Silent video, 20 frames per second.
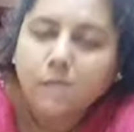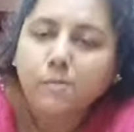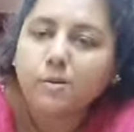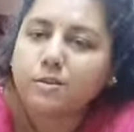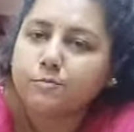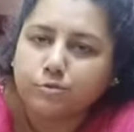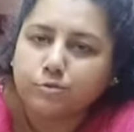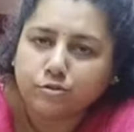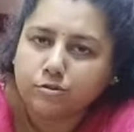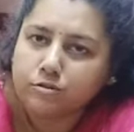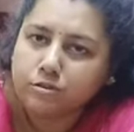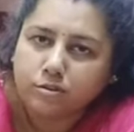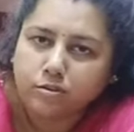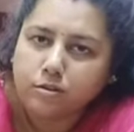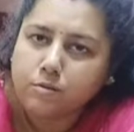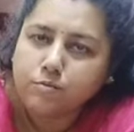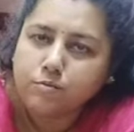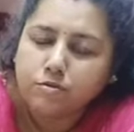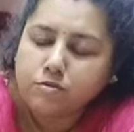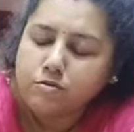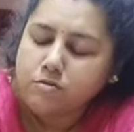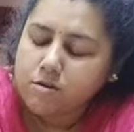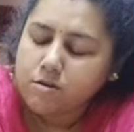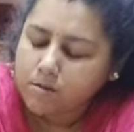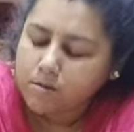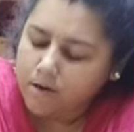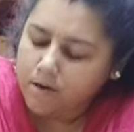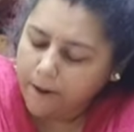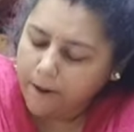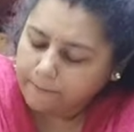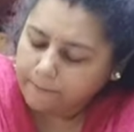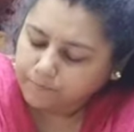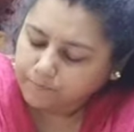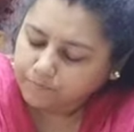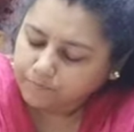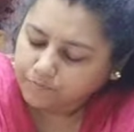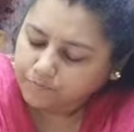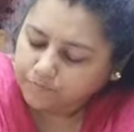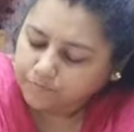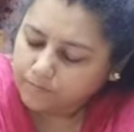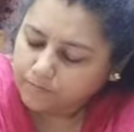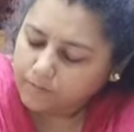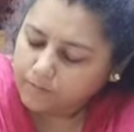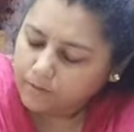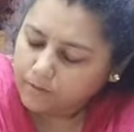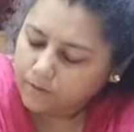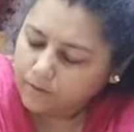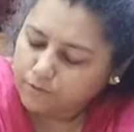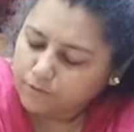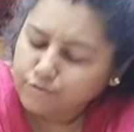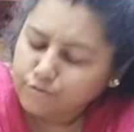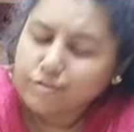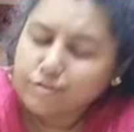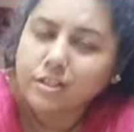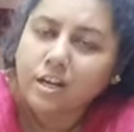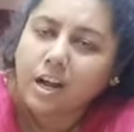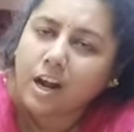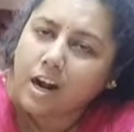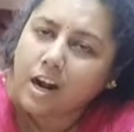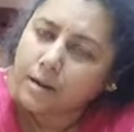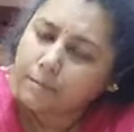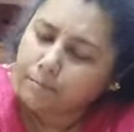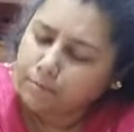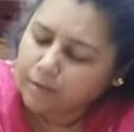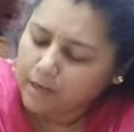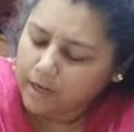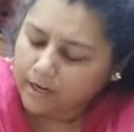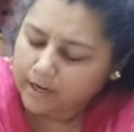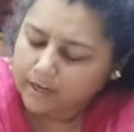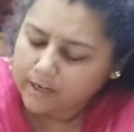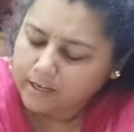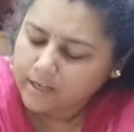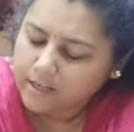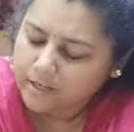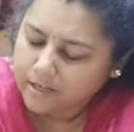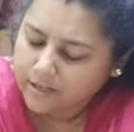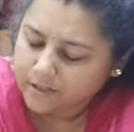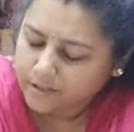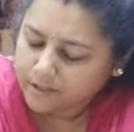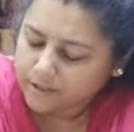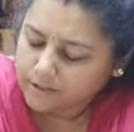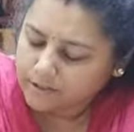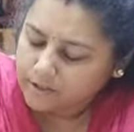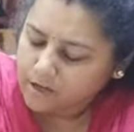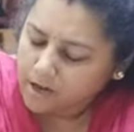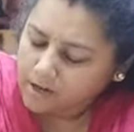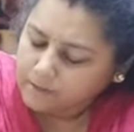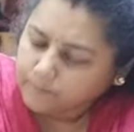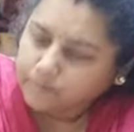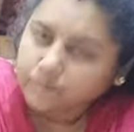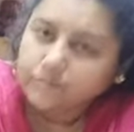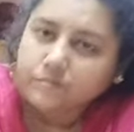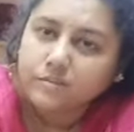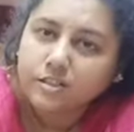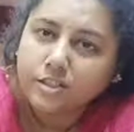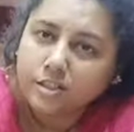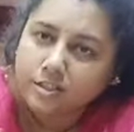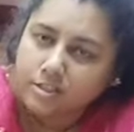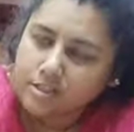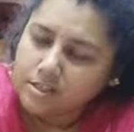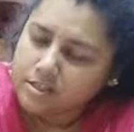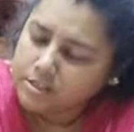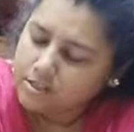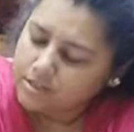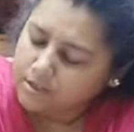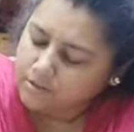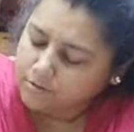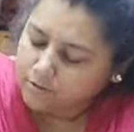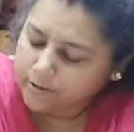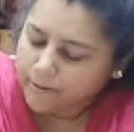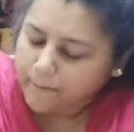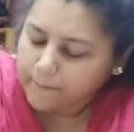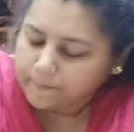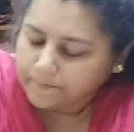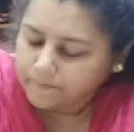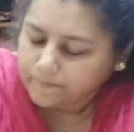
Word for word: আমার প্রশান্ত বোন করবে না শরীরটা খারাপ বলে আগে আগে খেয়ে নিয়েছে নিজেরটা নিজেই করি